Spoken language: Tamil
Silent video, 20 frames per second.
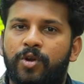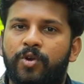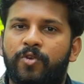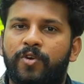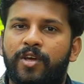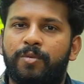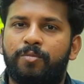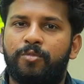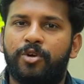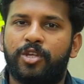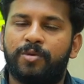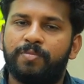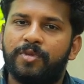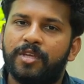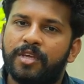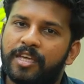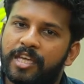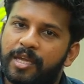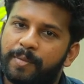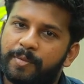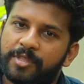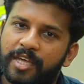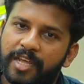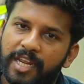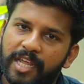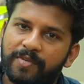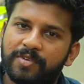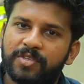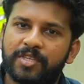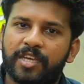கொண்டு வர முடியும் இப்படி
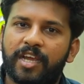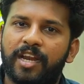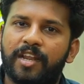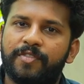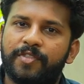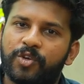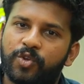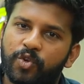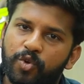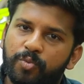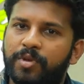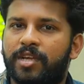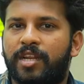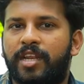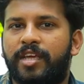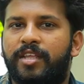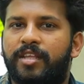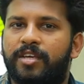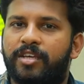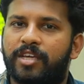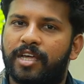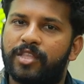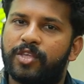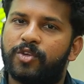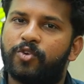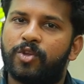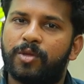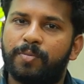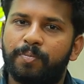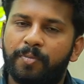நிறைய விஷயங்கள் அந்த க்ரூமிங்கில் இருக்குது
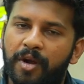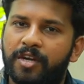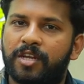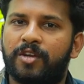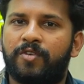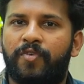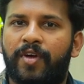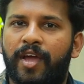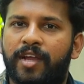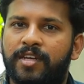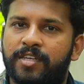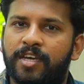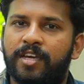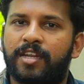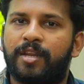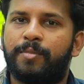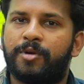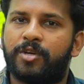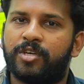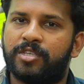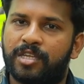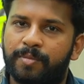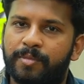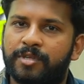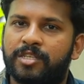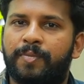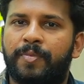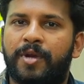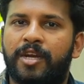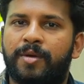அது ஒரு இம்பார்ட்டன்ட் ஃபேக்டாக நமக்கு
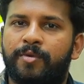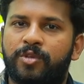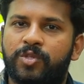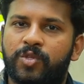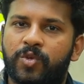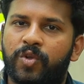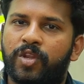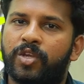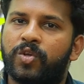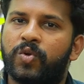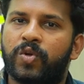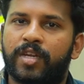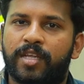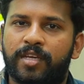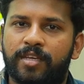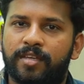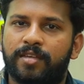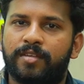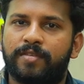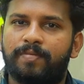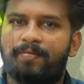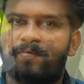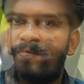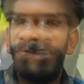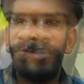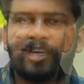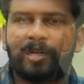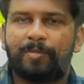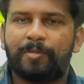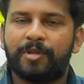ஜெர்மன் ஷெப்பேடை பொறுத்த வரைக்கும்
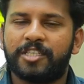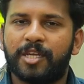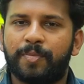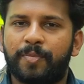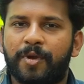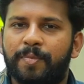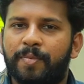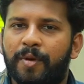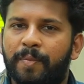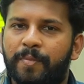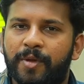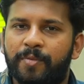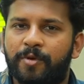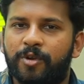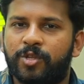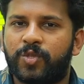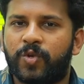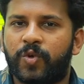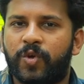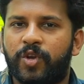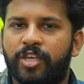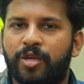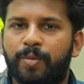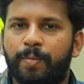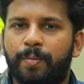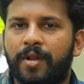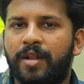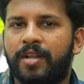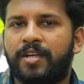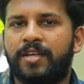இருக்குது ஜெர்மன் ஷெப்பேட் பப்பையை பொறுத்த
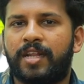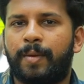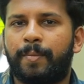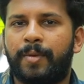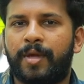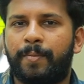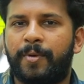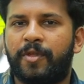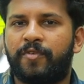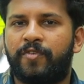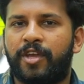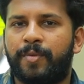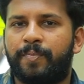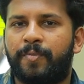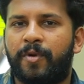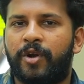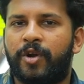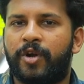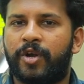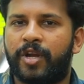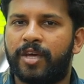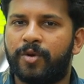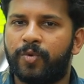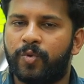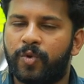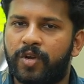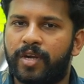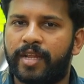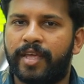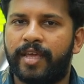வரைக்கும் மில்க் நம்ம எப்படி ஃபீட் பண்ணணும்னா
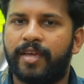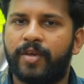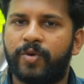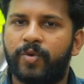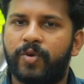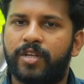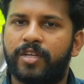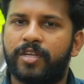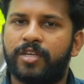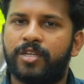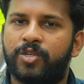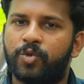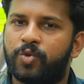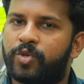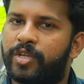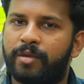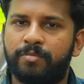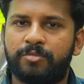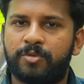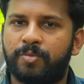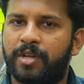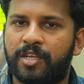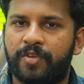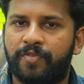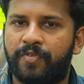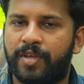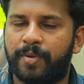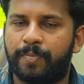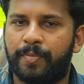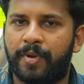ஒரு டேக்கு ஒரு டூ டைம்ஸ்
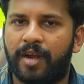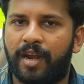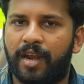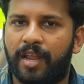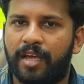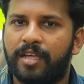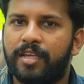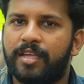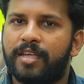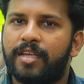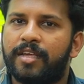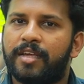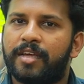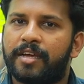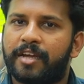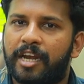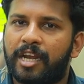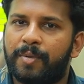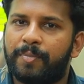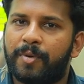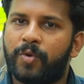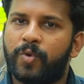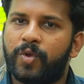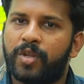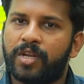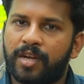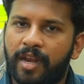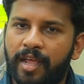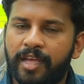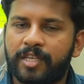மில்க் ஃபீட் பண்ணலாம் கண்டிப்பாக
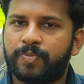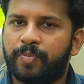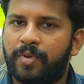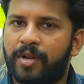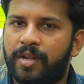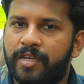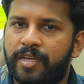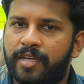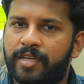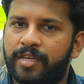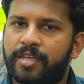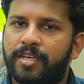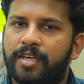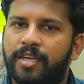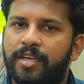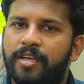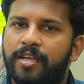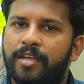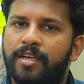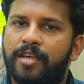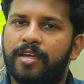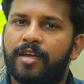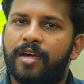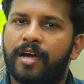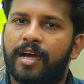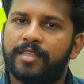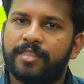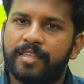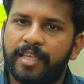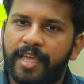ஒரு கிளாஸ் மில்க்குக்கு
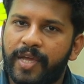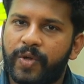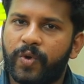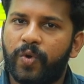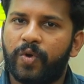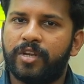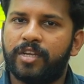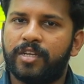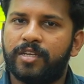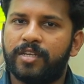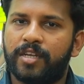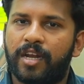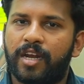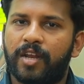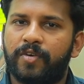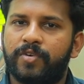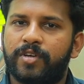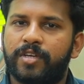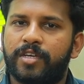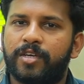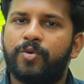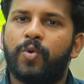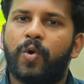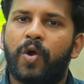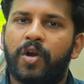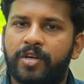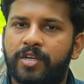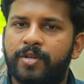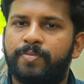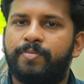அதே குவான்டிட்டி அளவுக்கு
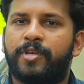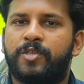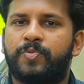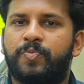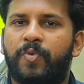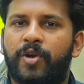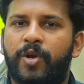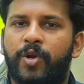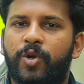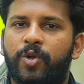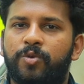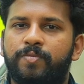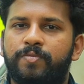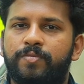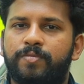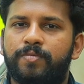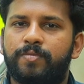வாட்டர் மிக்ஸ் பண்ணணும்